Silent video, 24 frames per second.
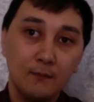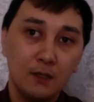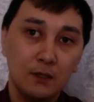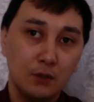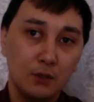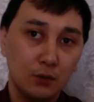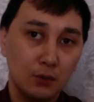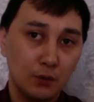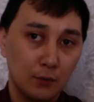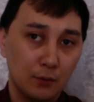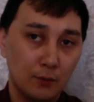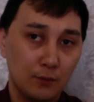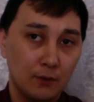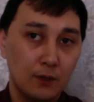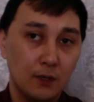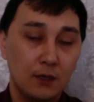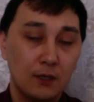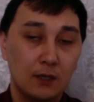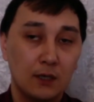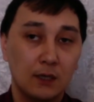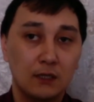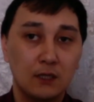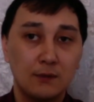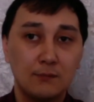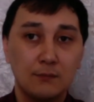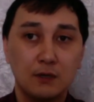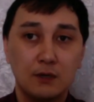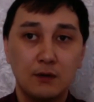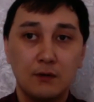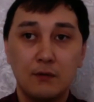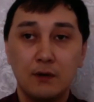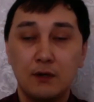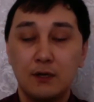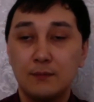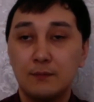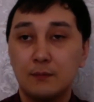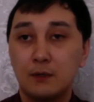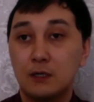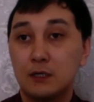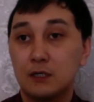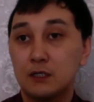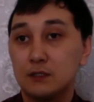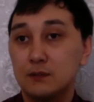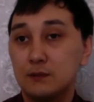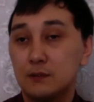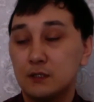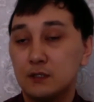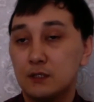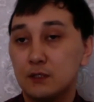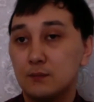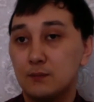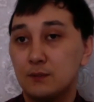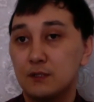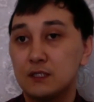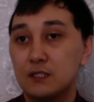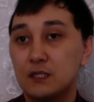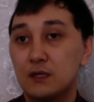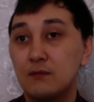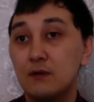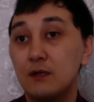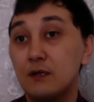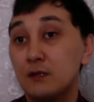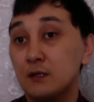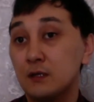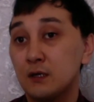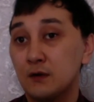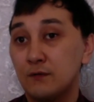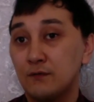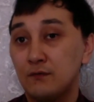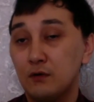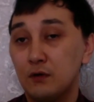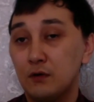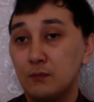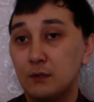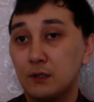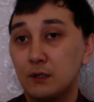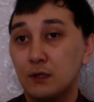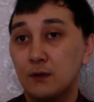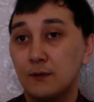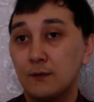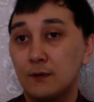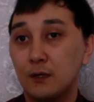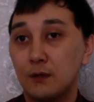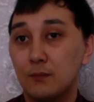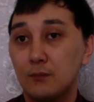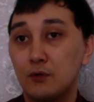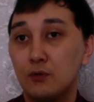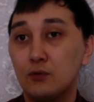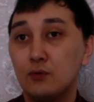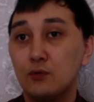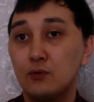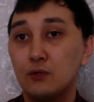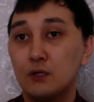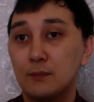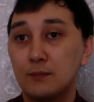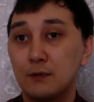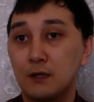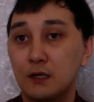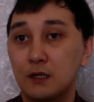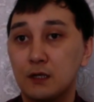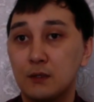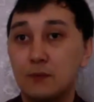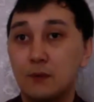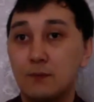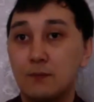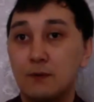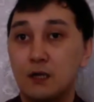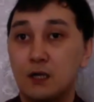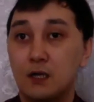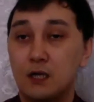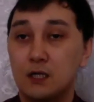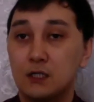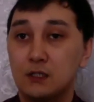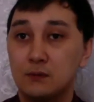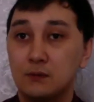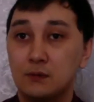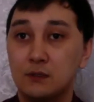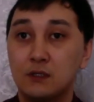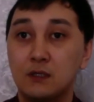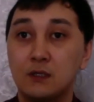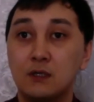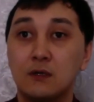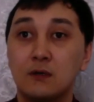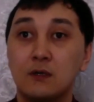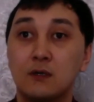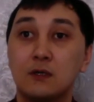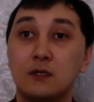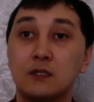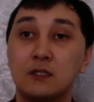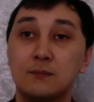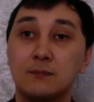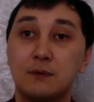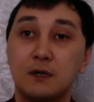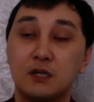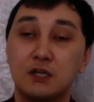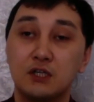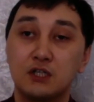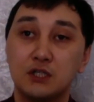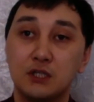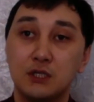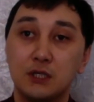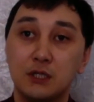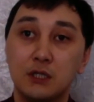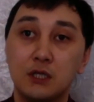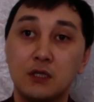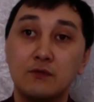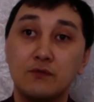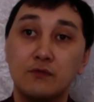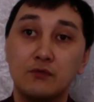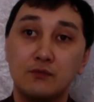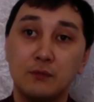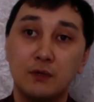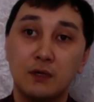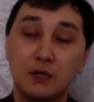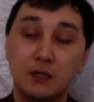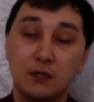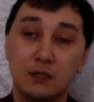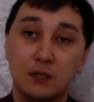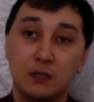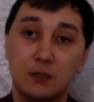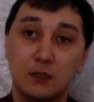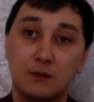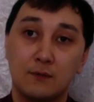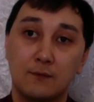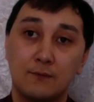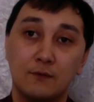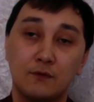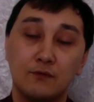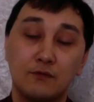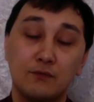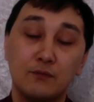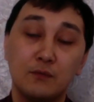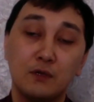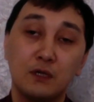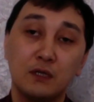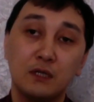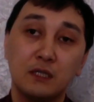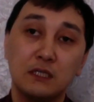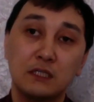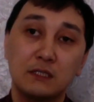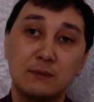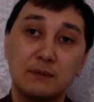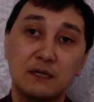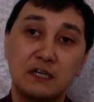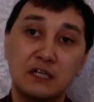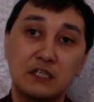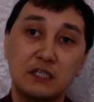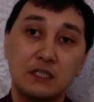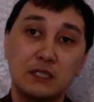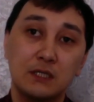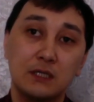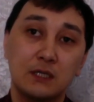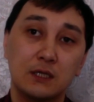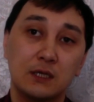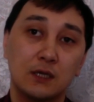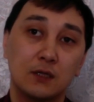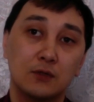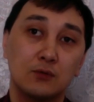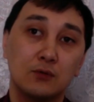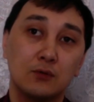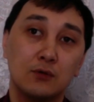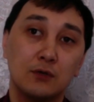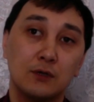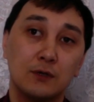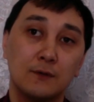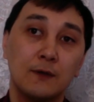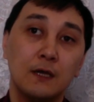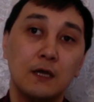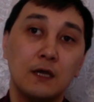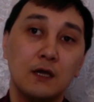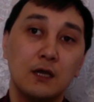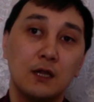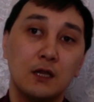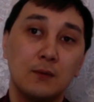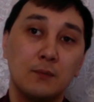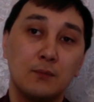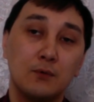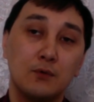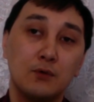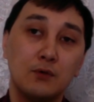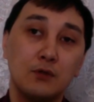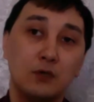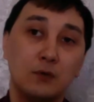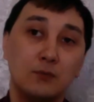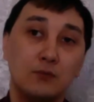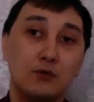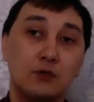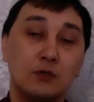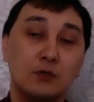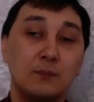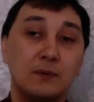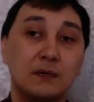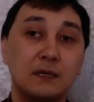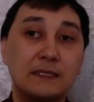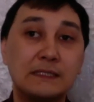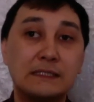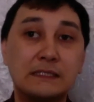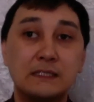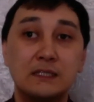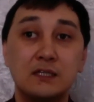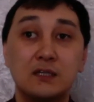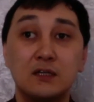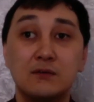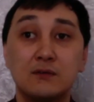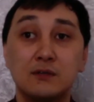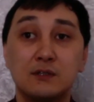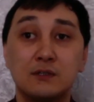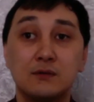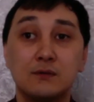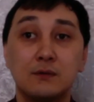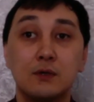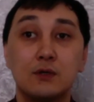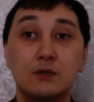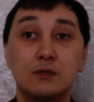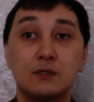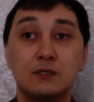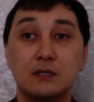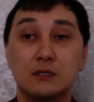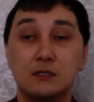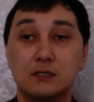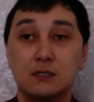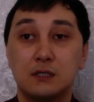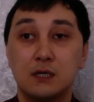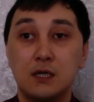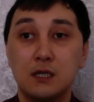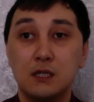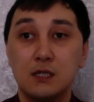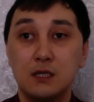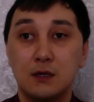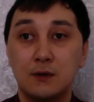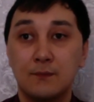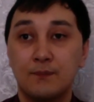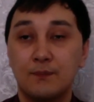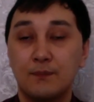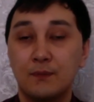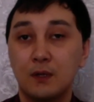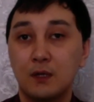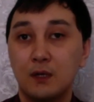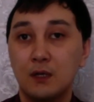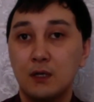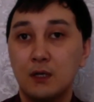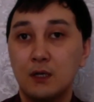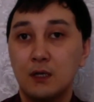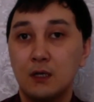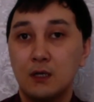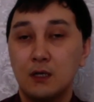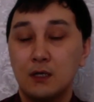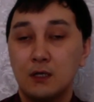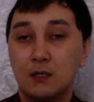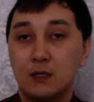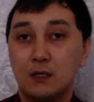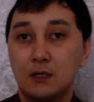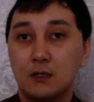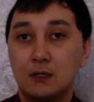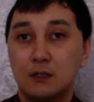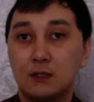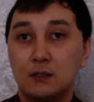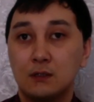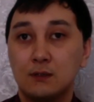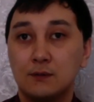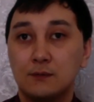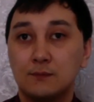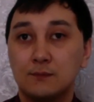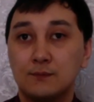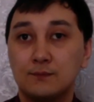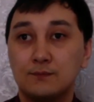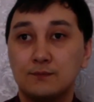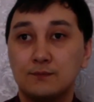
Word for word: Но когда мы говорим о развитии представления о формах, ребенку необходимо показывать изображения двумерных, двумерные изображения, которые ребенок будет проецировать в свое сознание, э,